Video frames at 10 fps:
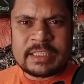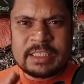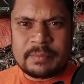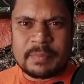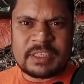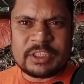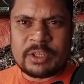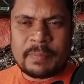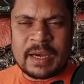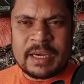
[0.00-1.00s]
এসিড মিশ্রিত
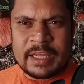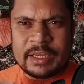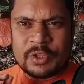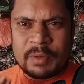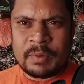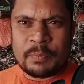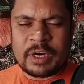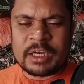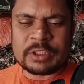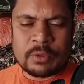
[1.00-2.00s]
পানিটাই কিন্তু আপনি
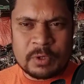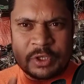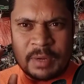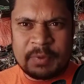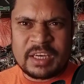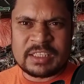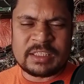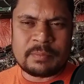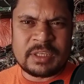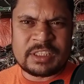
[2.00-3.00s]
পড়ে গেছে অবশ্যই আপনি
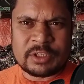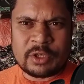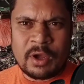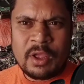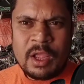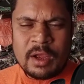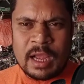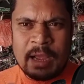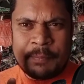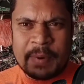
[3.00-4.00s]
এসিড মিশ্রিত
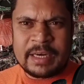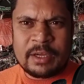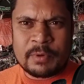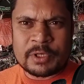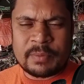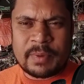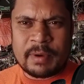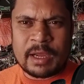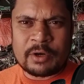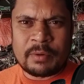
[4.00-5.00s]
পানি অবশ্যই
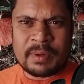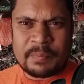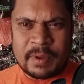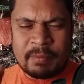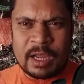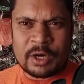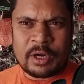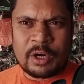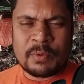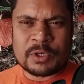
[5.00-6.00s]
ব্যবহার করবেন ব্যবহার
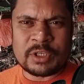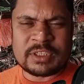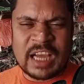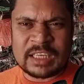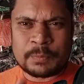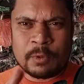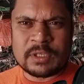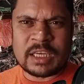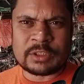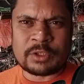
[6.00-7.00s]
করে অবশ্যই চার্জ ফুল
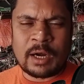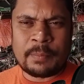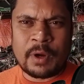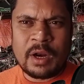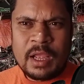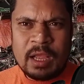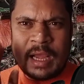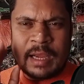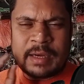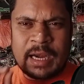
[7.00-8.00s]
চার্জ করার পর
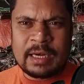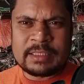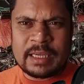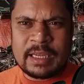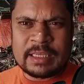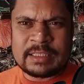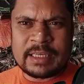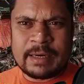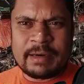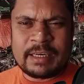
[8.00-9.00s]
গাড়ির যে
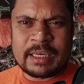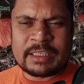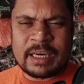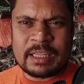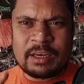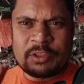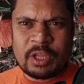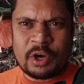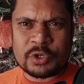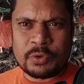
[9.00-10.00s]
এসিড ক্যাপাসিটি সেটা তাহলে
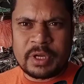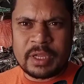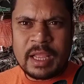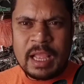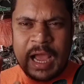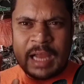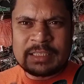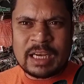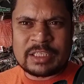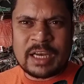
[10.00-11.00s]
তেরোশো উঠে আর
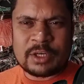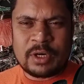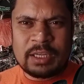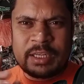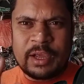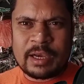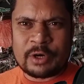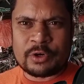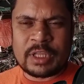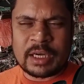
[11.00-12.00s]
চার্জ শেষ হলে যেন
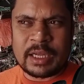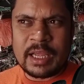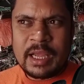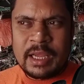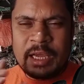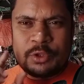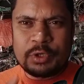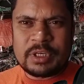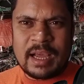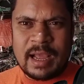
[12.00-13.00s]
এগারোশো থাকে এই
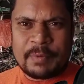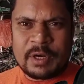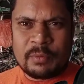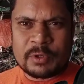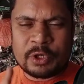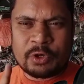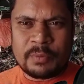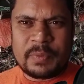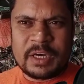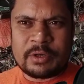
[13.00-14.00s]
দুইটা আপনি অবশ্যই
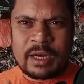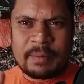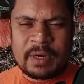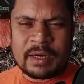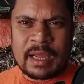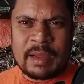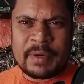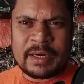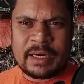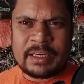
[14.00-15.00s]
কমপ্লিট করে আপনার
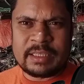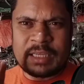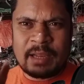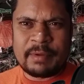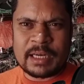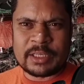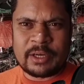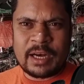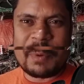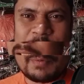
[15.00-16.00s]
ব্যাটারিটাই চালাবেন আশা
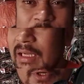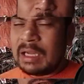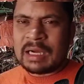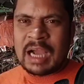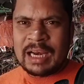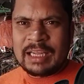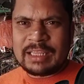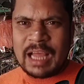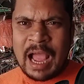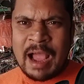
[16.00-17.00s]
করি আপনার প্রশ্ন খালিদ
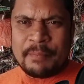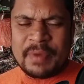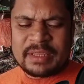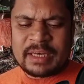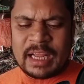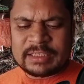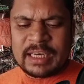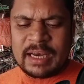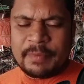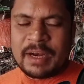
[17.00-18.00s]
আহমেদ
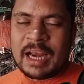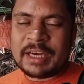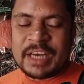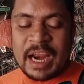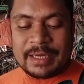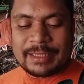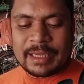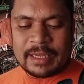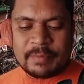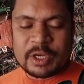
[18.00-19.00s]
রাসেল নামের আরেকটি আইডি
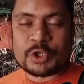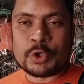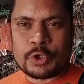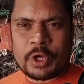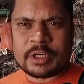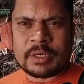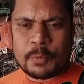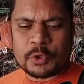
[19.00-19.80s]
থেকে আমাকে সুন্দর একটি